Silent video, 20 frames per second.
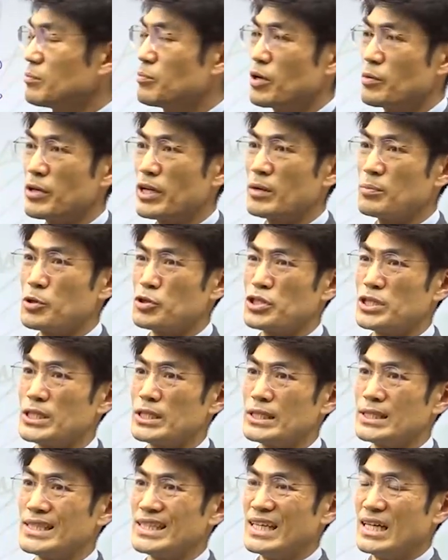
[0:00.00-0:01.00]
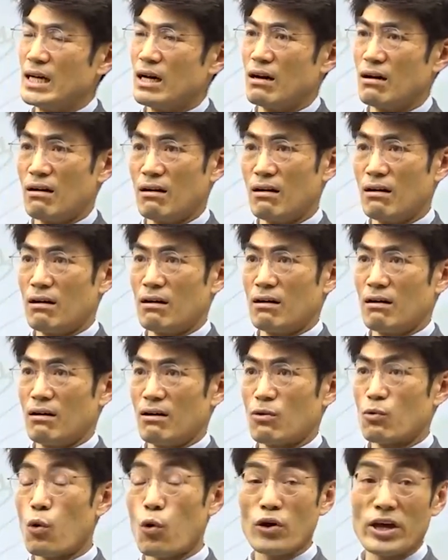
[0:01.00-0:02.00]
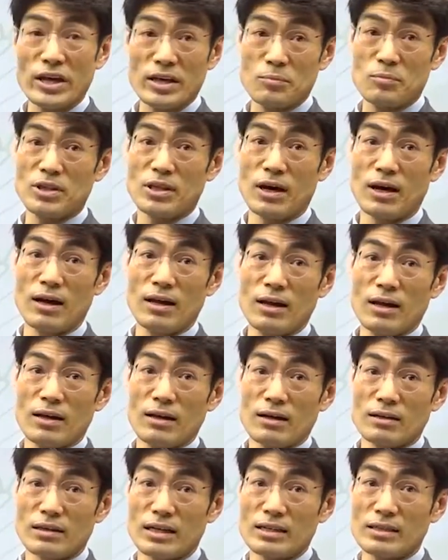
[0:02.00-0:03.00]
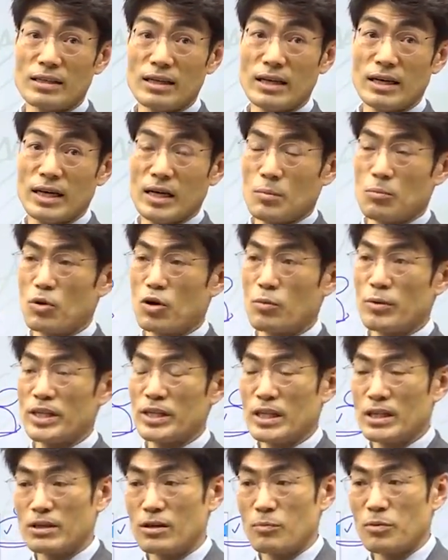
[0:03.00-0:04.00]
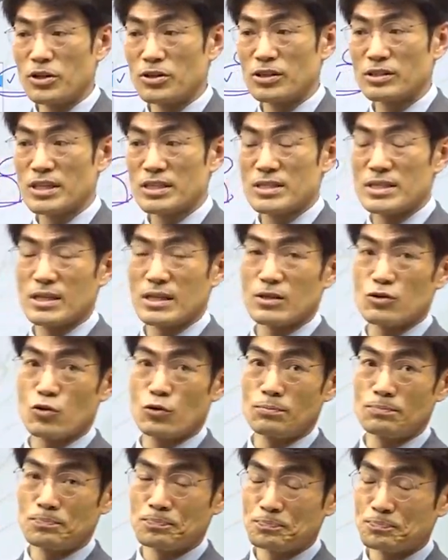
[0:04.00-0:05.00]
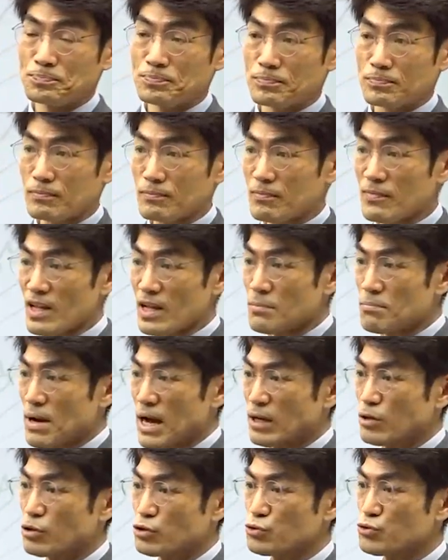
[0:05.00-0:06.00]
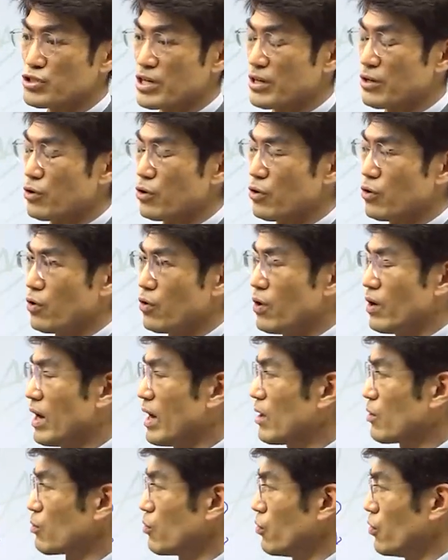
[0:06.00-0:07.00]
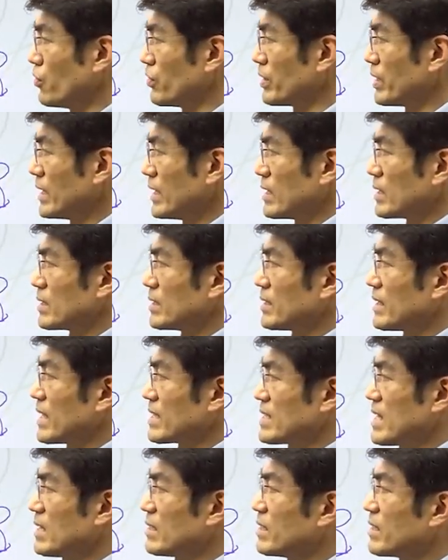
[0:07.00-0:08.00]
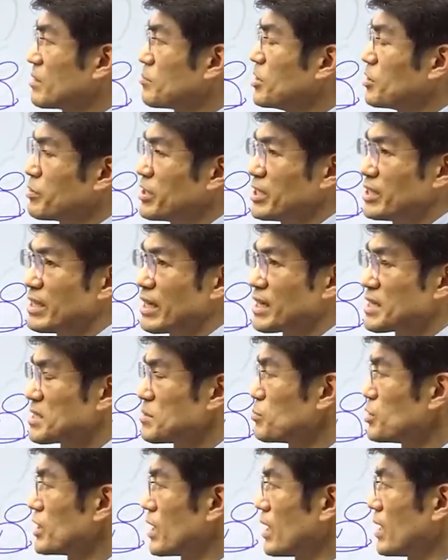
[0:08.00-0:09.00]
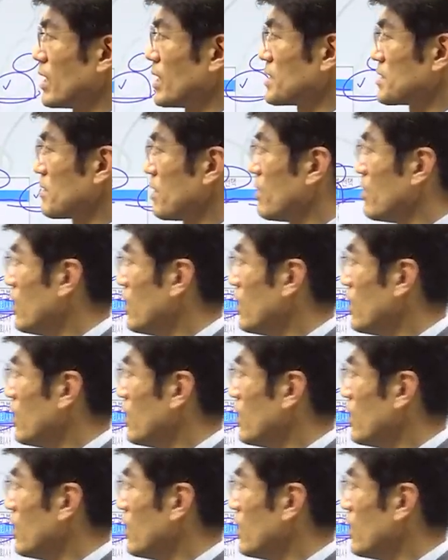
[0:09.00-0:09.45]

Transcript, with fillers: 법인의 표시는 어, 고객입니다. 나한테 법인 이거 변경됐으니까 좀 바꿔주세요 하고 온 그 대상 의뢰 법인이 되겠습니다. 그래서